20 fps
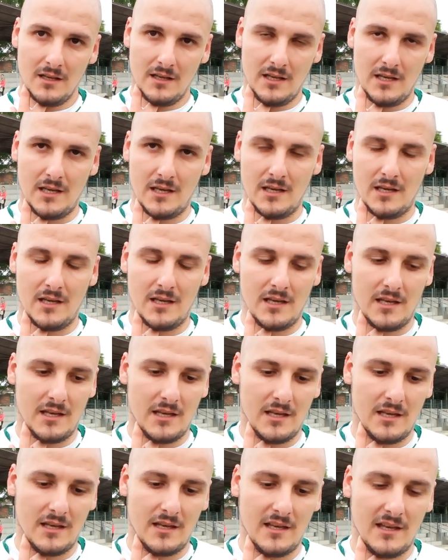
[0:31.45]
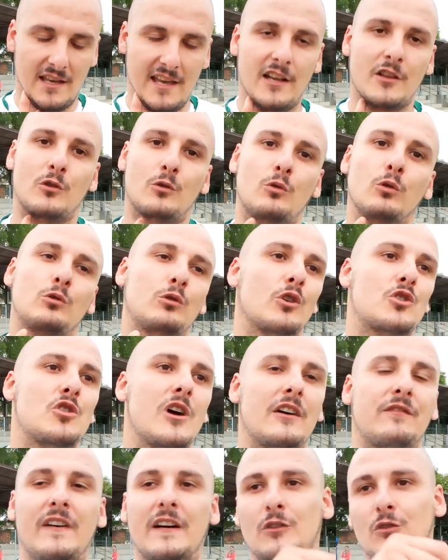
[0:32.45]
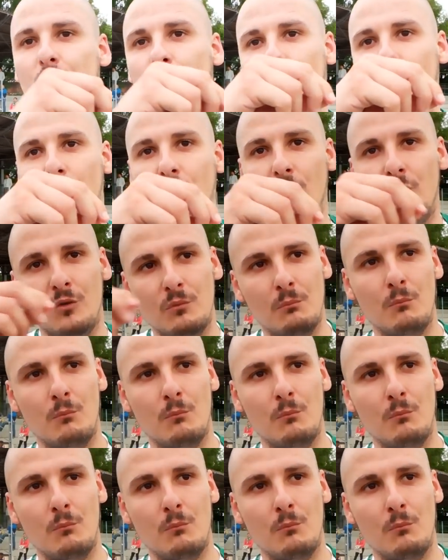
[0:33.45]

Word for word: e, e, tutto ciò ha fatto